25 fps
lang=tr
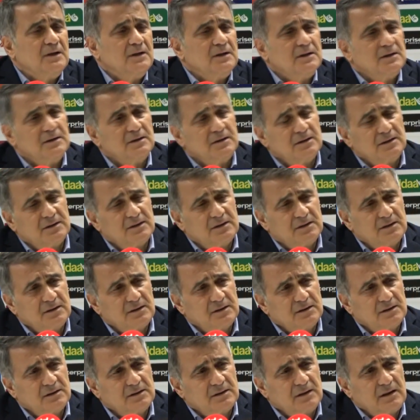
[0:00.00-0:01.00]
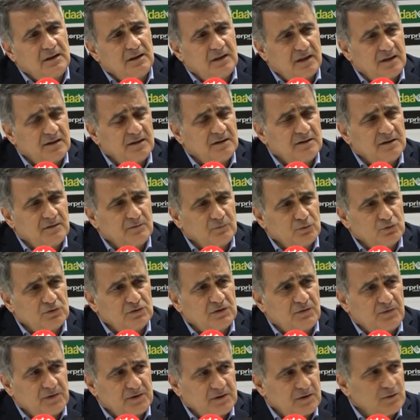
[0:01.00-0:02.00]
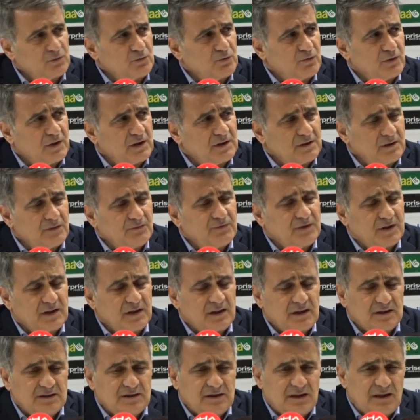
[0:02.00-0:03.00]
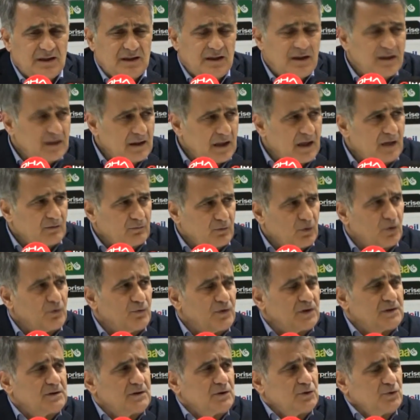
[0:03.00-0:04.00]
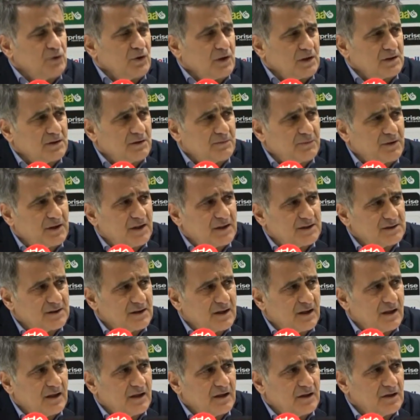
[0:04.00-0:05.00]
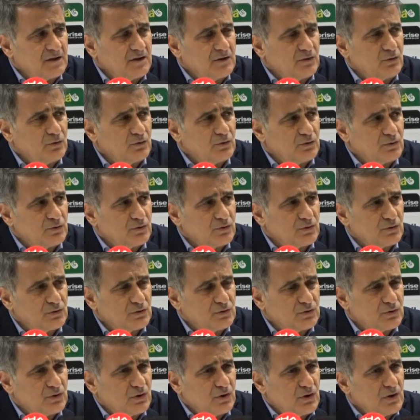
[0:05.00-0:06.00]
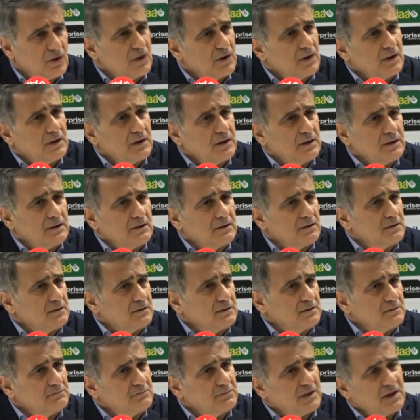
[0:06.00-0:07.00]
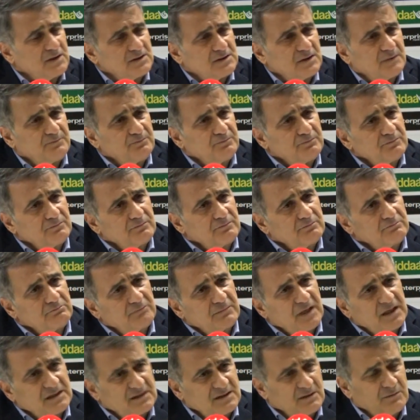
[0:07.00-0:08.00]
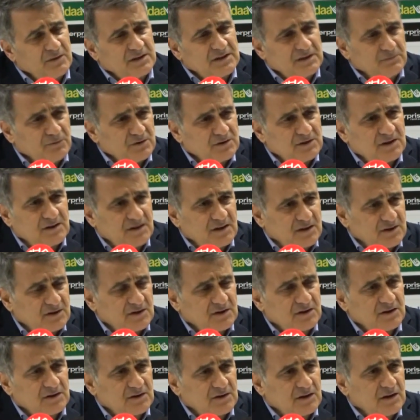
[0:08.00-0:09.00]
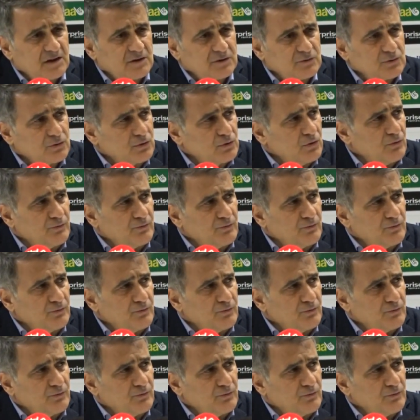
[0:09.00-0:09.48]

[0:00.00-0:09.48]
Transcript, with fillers: ee, Larin de Mustafa da Güven de fena değiller. Yani Forvet'te şu anda biraz daha iyi görünüyoruz. Ee, bazen beklemediğimiz yerde sıkıntılar çıkıyor.